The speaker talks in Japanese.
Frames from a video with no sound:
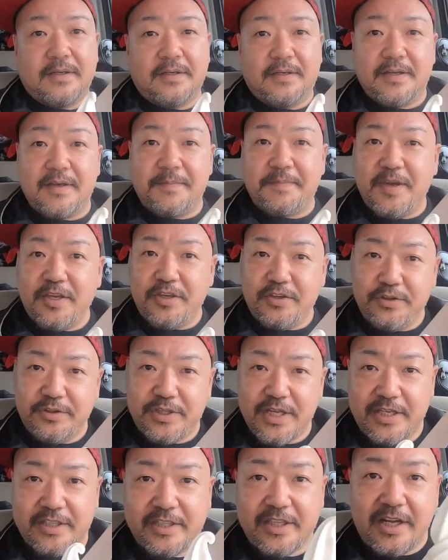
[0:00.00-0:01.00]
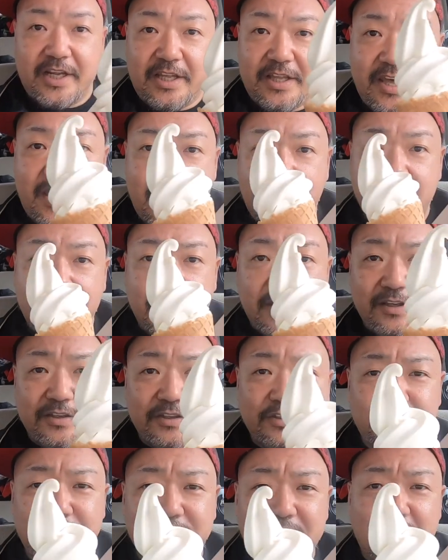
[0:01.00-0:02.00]
やっぱりユーダ来たらね、
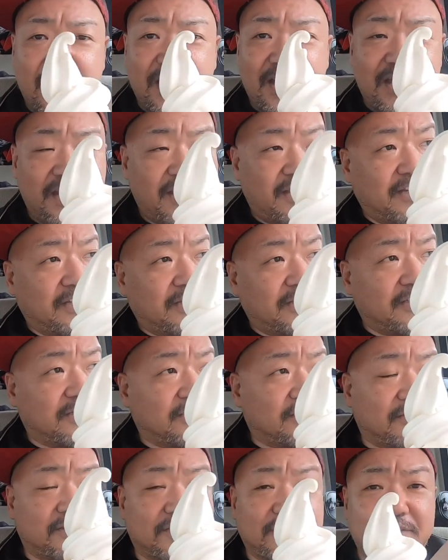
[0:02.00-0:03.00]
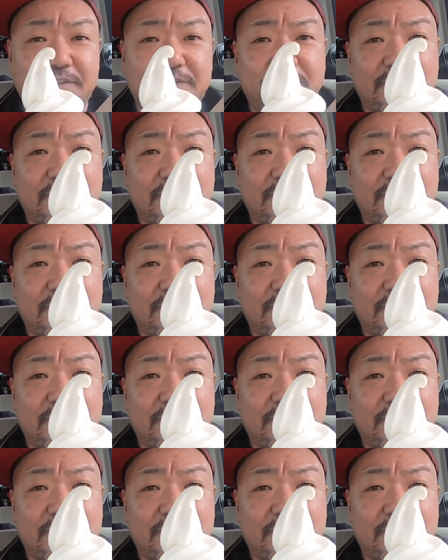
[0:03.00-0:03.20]
ユーダ、ユー